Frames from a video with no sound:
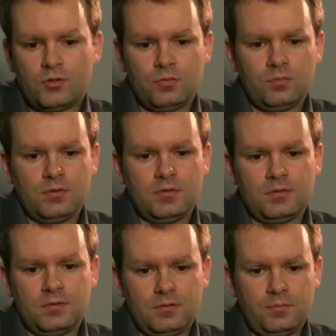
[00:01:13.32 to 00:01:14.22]
то, что
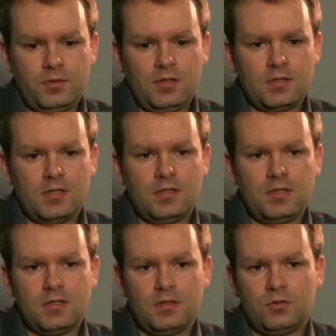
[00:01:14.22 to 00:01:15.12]
было 15 лет
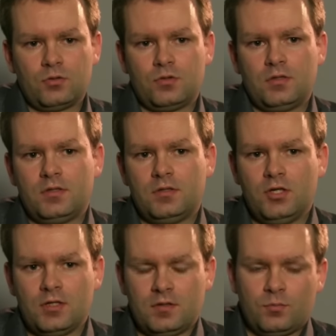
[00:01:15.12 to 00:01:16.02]
назад и то, что есть
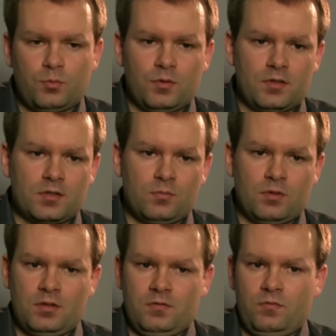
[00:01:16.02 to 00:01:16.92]
сейчас на букмекерском
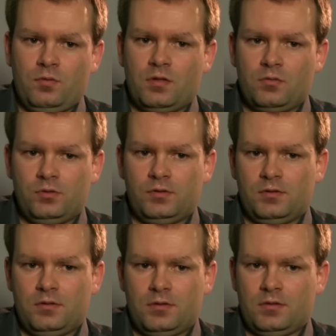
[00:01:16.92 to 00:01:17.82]
рынке в
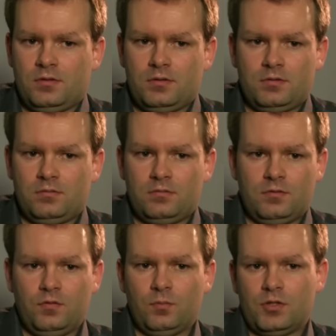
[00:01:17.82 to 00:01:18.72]
Беларуси, это
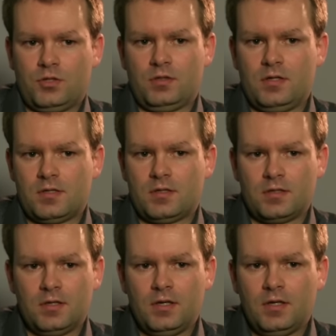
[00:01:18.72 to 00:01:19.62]
две большие
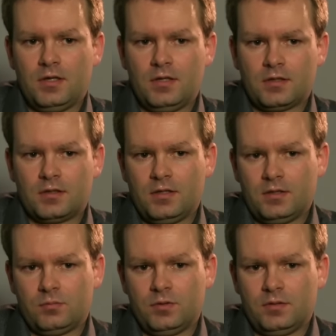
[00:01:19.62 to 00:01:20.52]
разницы. Тогда
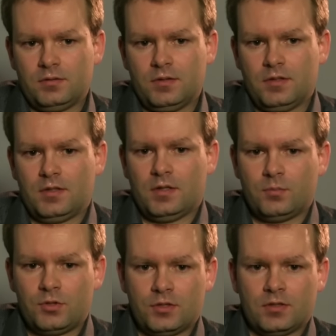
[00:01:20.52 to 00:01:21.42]
это были
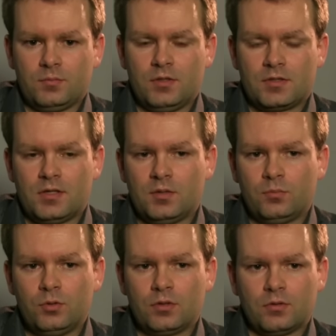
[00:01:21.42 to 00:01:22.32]
обычные там несколько
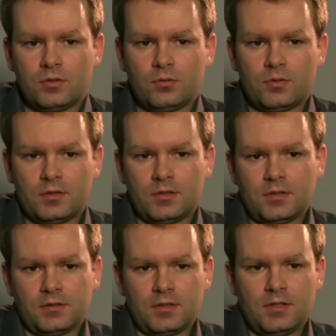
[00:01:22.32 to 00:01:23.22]
будок, у которых
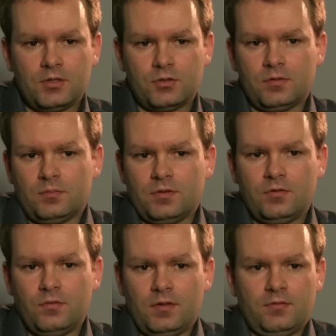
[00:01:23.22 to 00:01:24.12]
тогда еще там
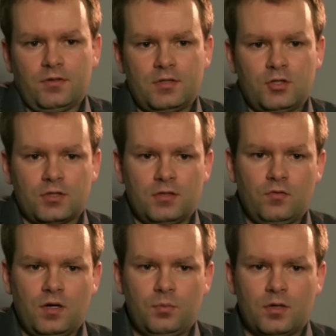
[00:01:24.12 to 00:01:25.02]
два, фактически
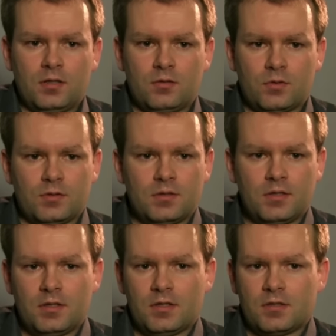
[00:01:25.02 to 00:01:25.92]
два оператора,
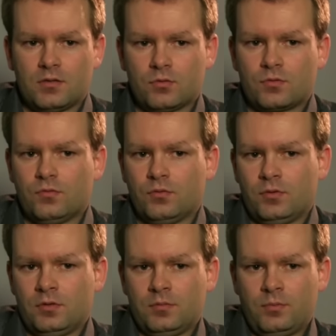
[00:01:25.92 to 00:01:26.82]
статус-кво
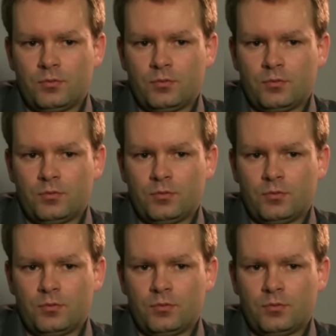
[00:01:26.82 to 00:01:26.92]
и